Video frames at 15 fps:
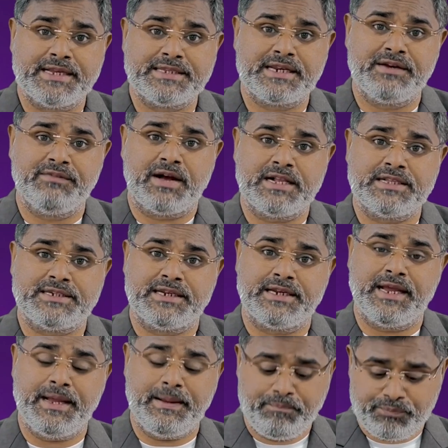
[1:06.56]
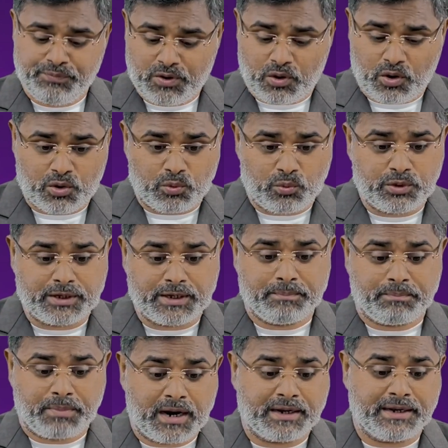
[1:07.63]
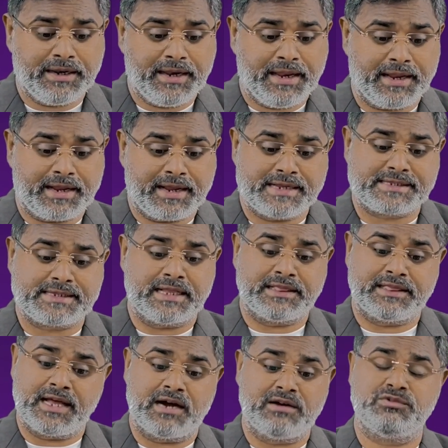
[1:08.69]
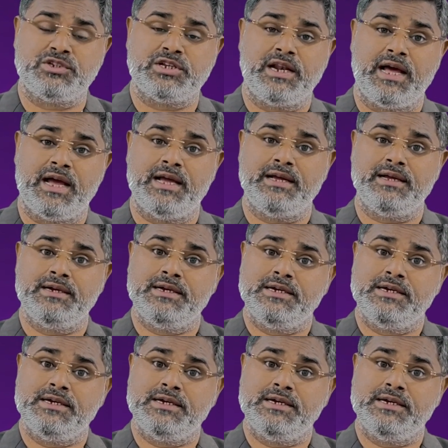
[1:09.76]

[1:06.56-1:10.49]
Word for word: केजरीवाल जी ने और उनकी पार्टी ने एक ऐसा दांव चला है